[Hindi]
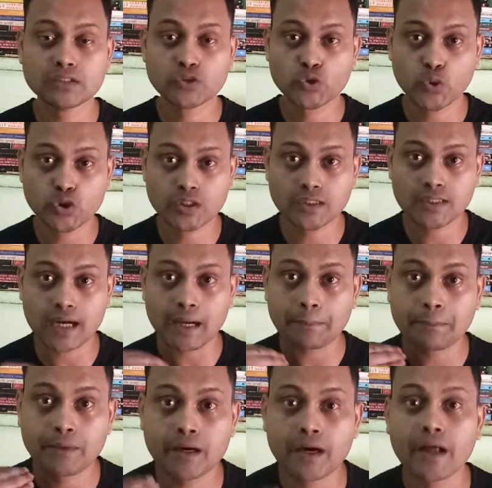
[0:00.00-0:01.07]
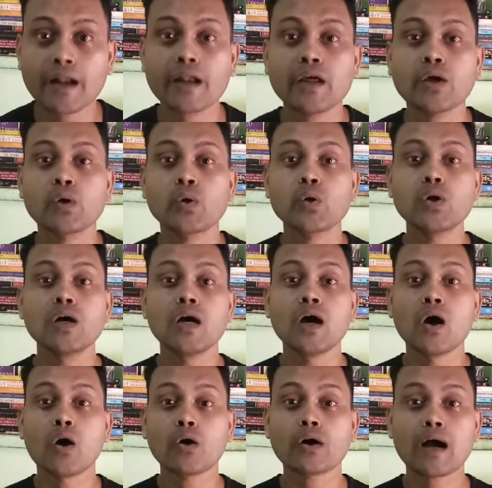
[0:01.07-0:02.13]
जो चीज़ आप कर रहे हो
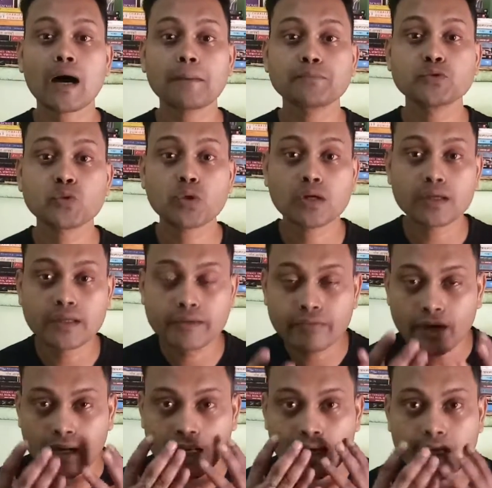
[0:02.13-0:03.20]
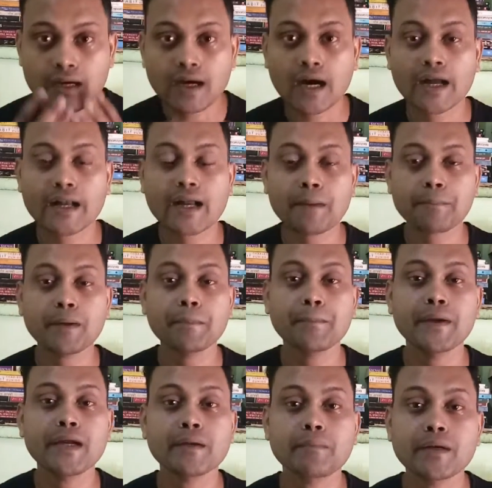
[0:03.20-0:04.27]
और आप जो निवाला खाना अपने
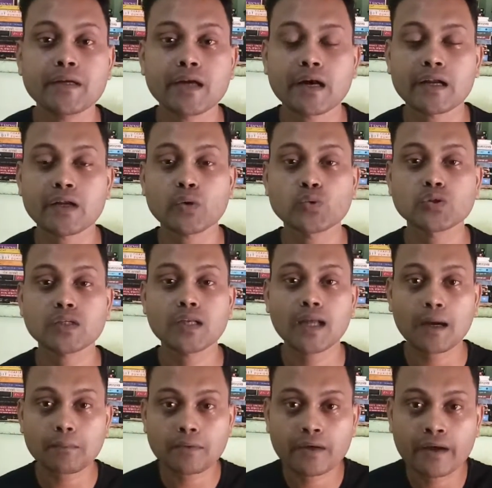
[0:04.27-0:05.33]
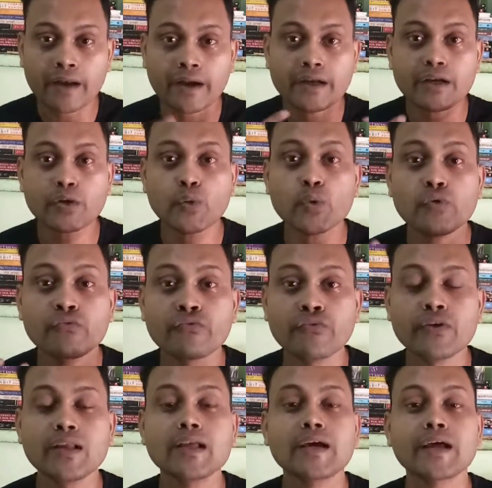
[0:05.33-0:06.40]
पेट में डाल रहे हो उसके लिए आप ग्रेटिट्यूड
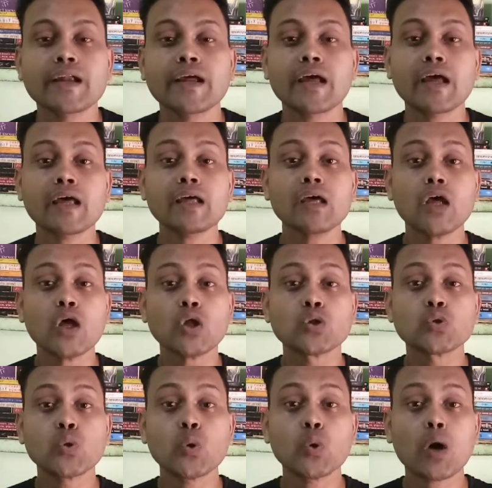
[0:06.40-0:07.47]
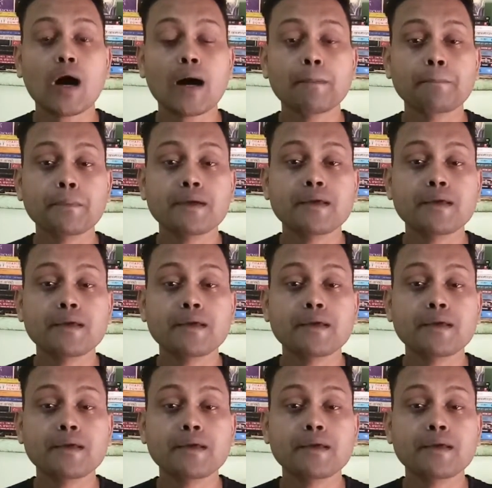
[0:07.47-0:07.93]
फील कर रहे हैं तो आप